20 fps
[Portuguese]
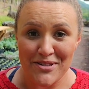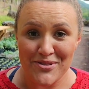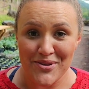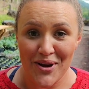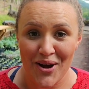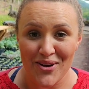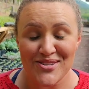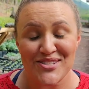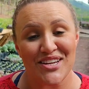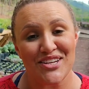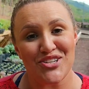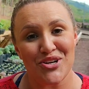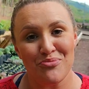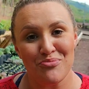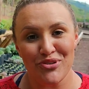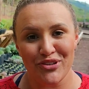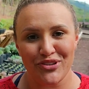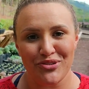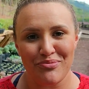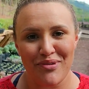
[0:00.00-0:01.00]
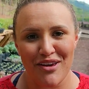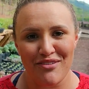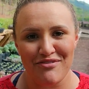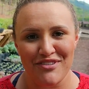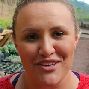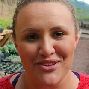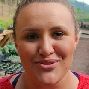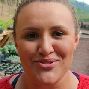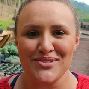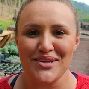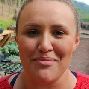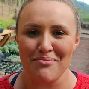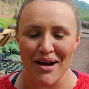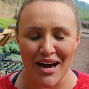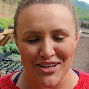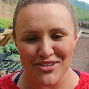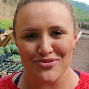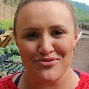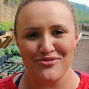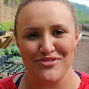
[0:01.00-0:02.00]
pessoal, sejam muito bem-vindos a
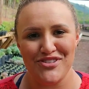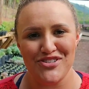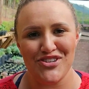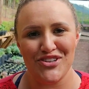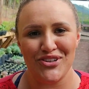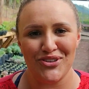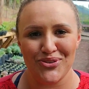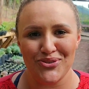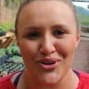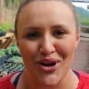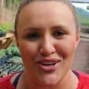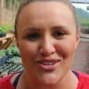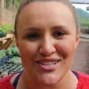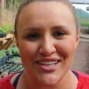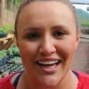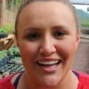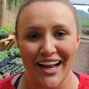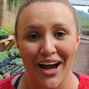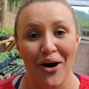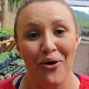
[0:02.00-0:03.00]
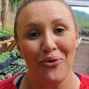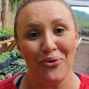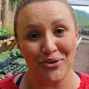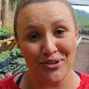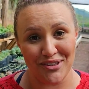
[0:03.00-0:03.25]
mais um vídeo aqui do nosso canal